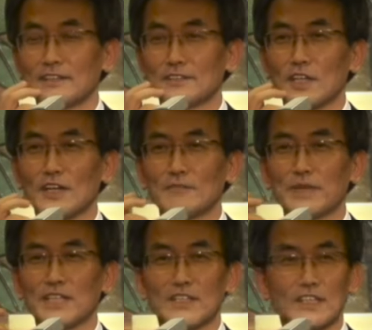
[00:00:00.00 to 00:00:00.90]

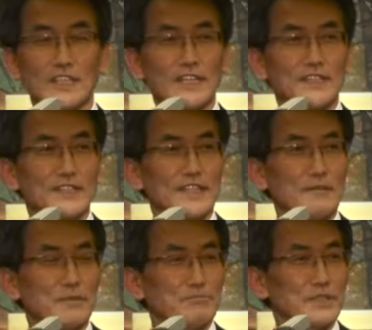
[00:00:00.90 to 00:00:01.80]
처음에는 들어가셔서
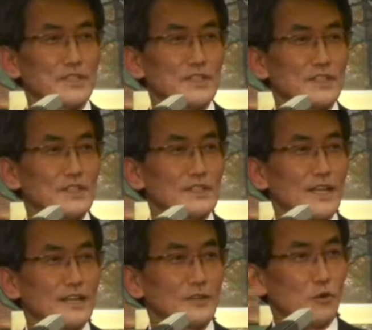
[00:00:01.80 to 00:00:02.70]
담배 피는
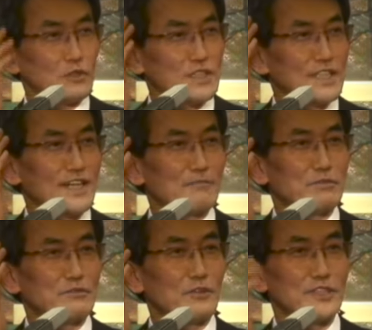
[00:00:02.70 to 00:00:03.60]
게 골치가
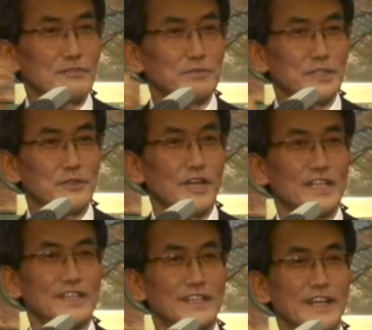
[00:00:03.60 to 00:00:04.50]
아프고 역겹고
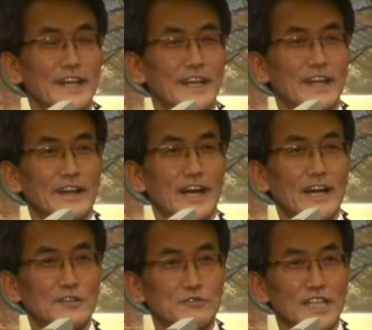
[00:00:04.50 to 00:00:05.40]
했는데
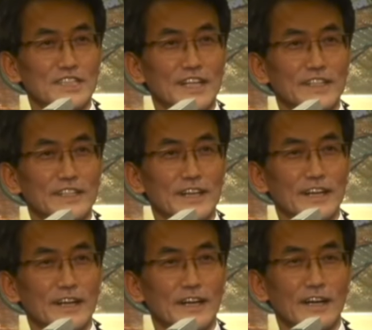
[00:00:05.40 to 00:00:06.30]
하루가
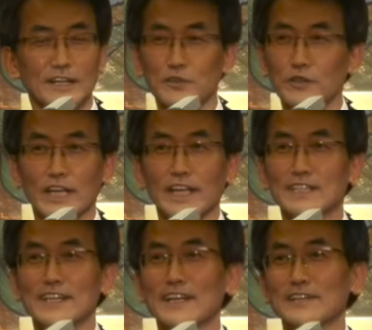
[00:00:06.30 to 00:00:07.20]
지나니까 아, 요게
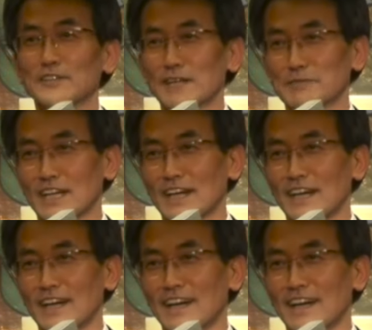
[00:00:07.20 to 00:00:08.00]
괜찮아요, 냄새가.